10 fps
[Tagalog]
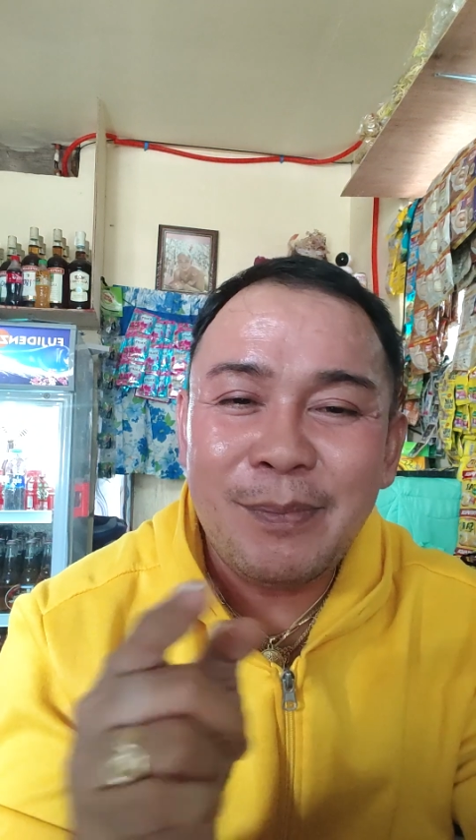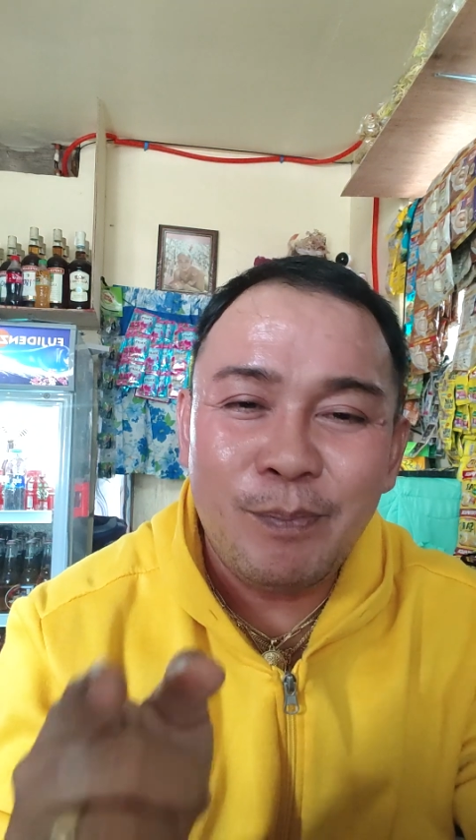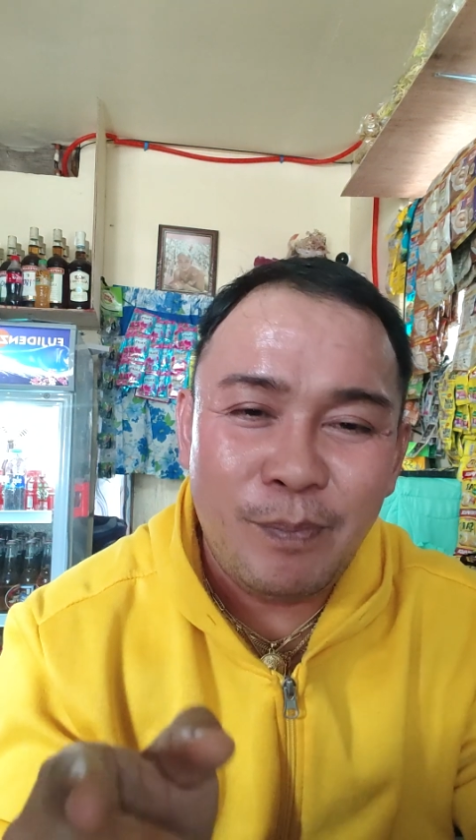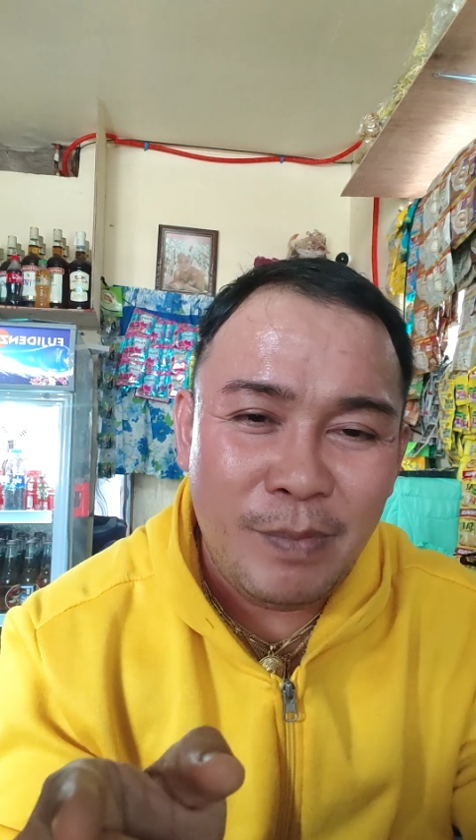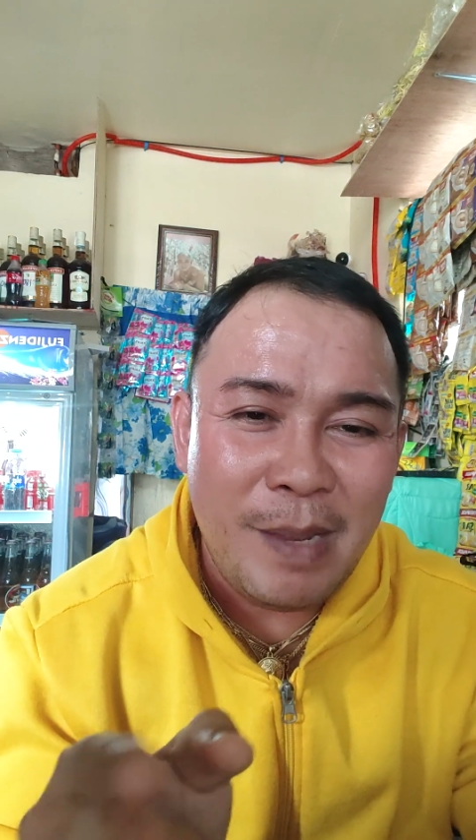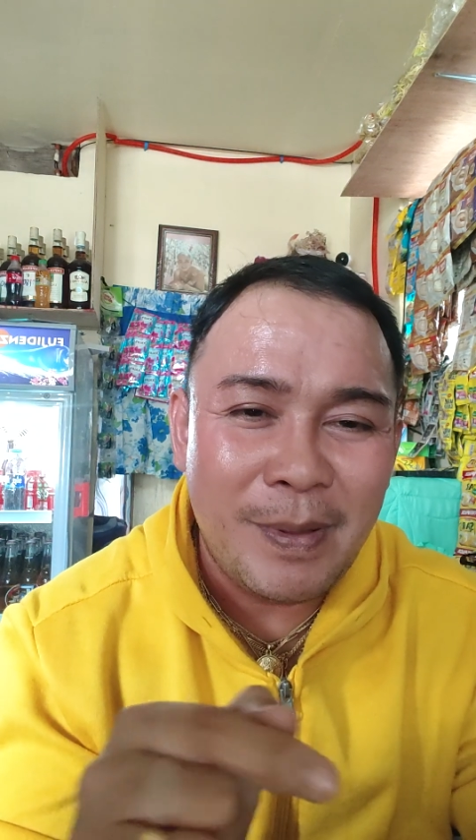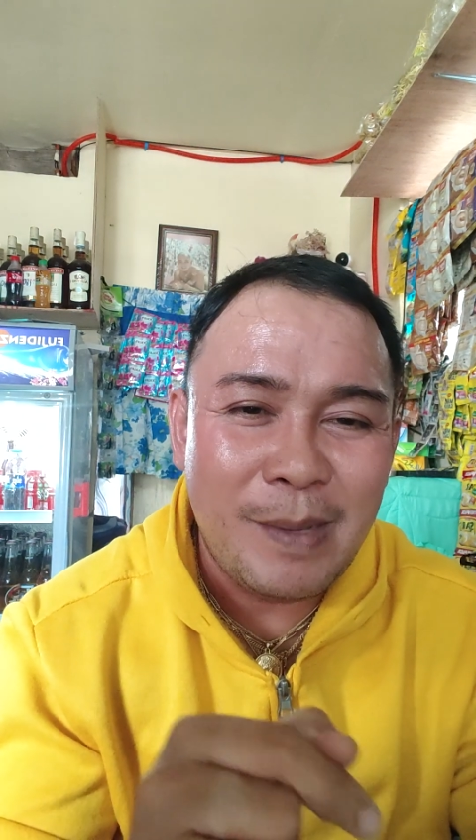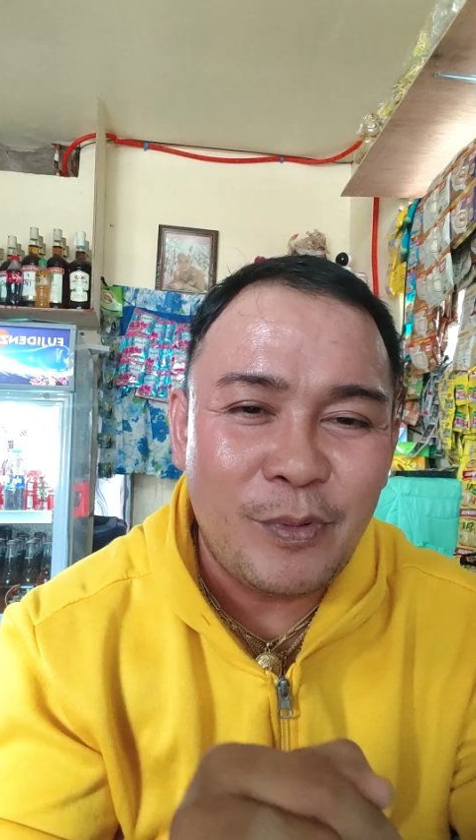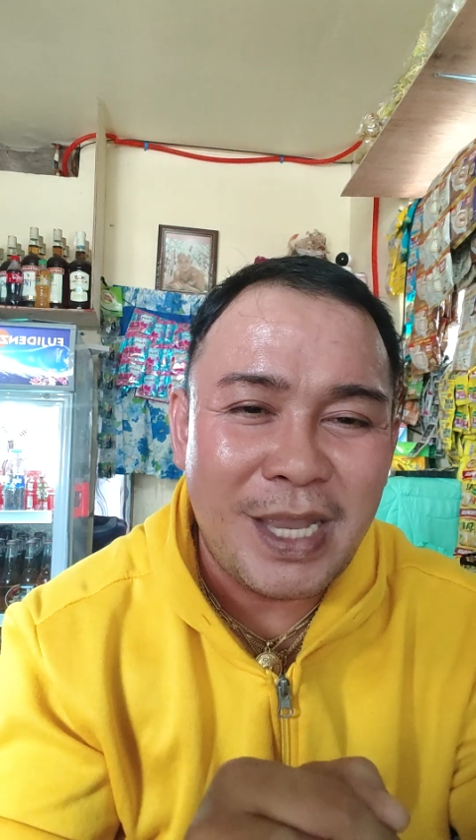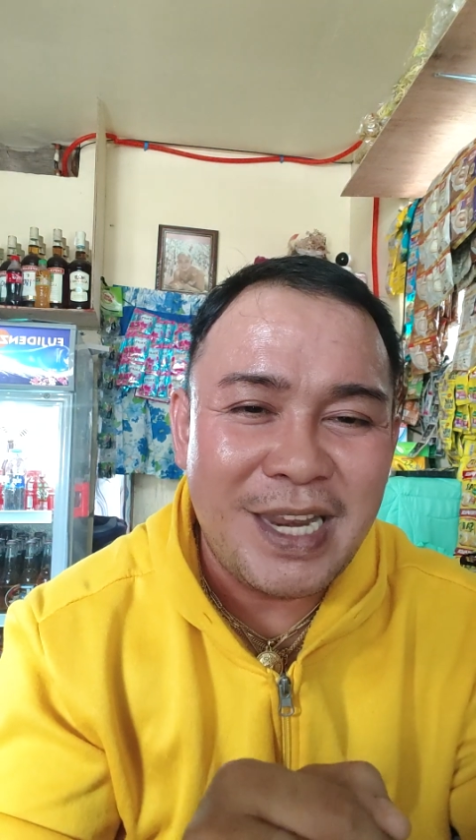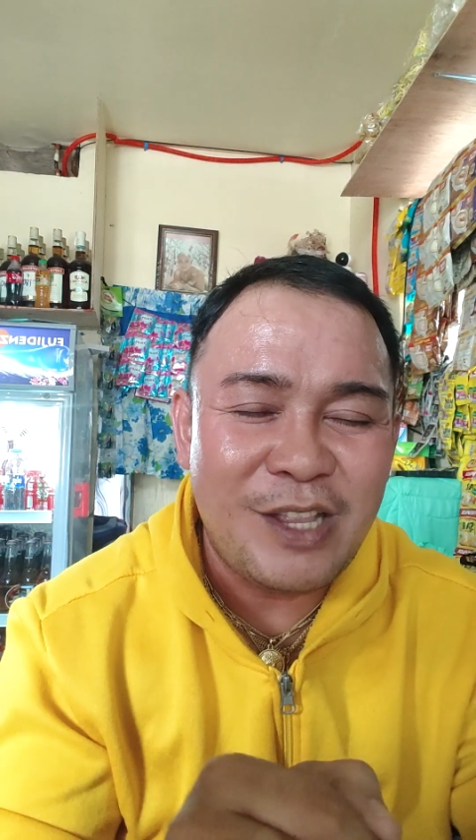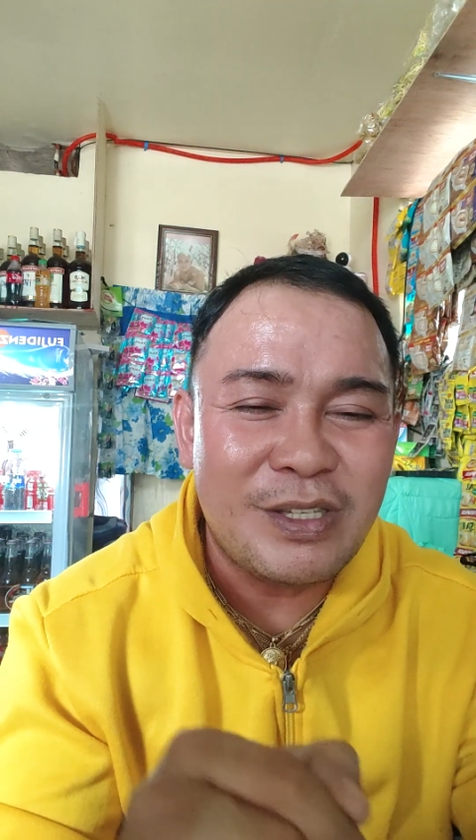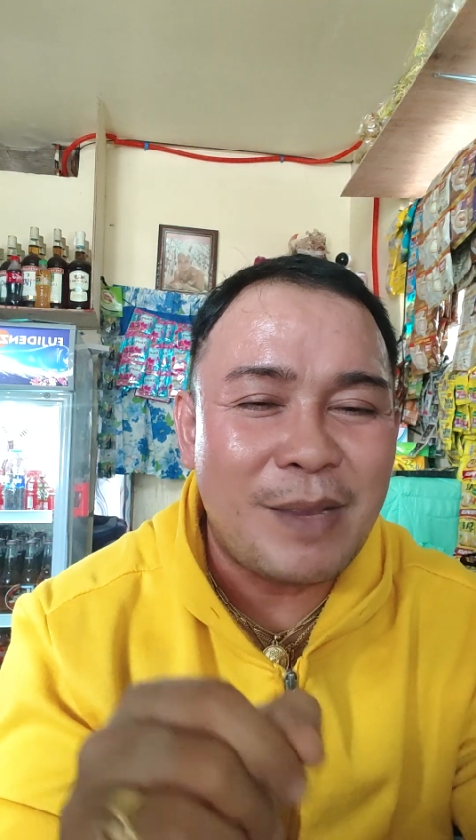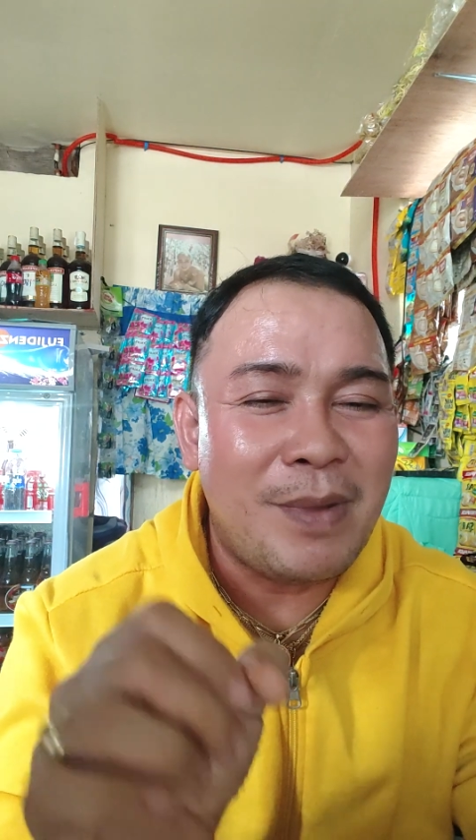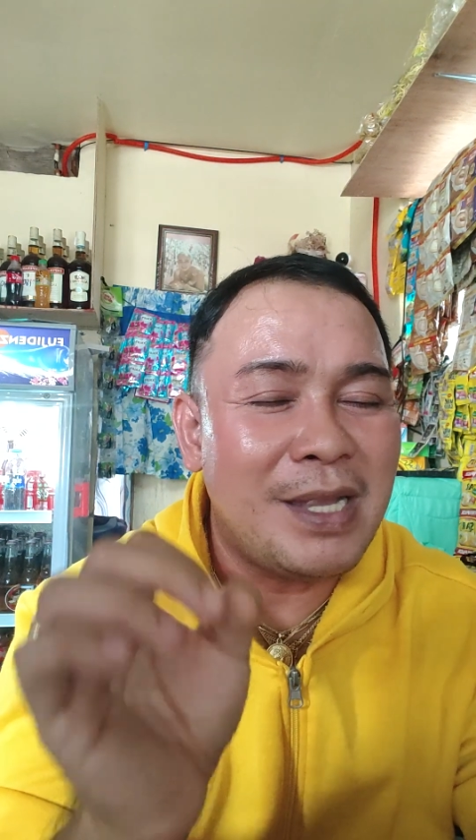At lipat na po tayo
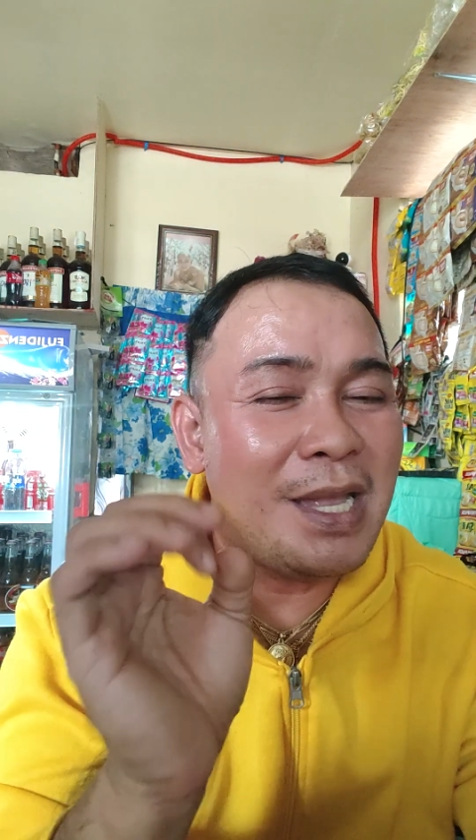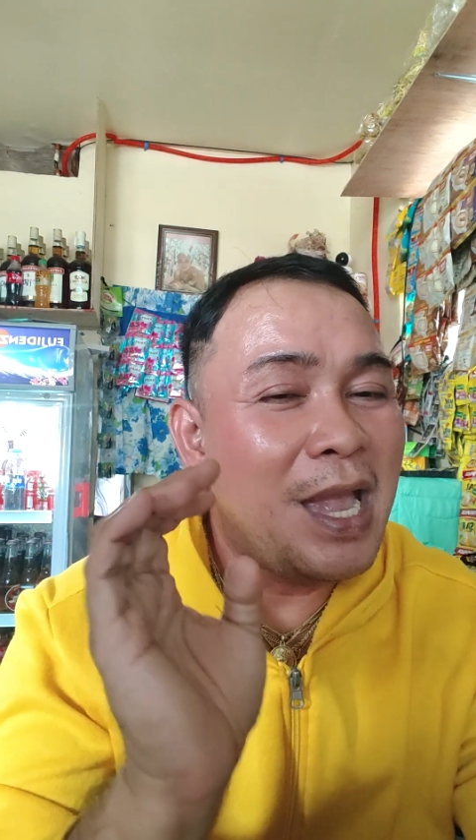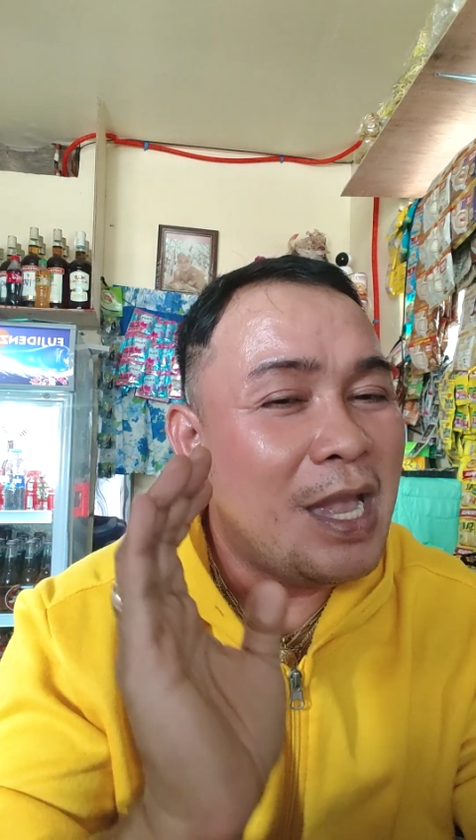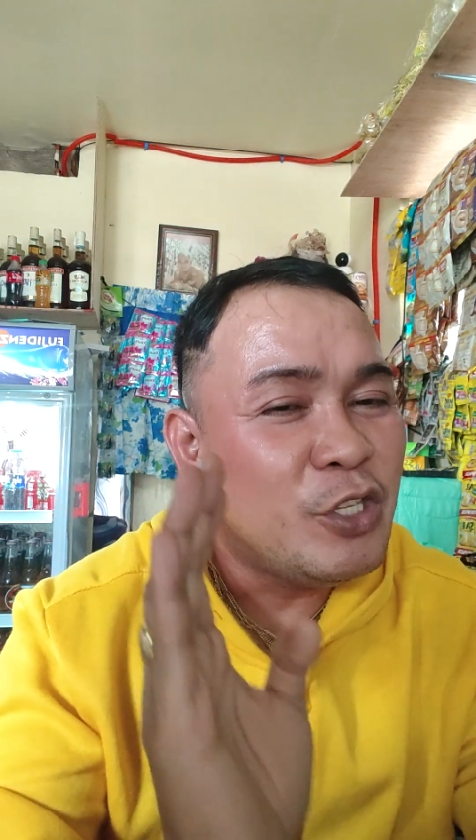dito sa mga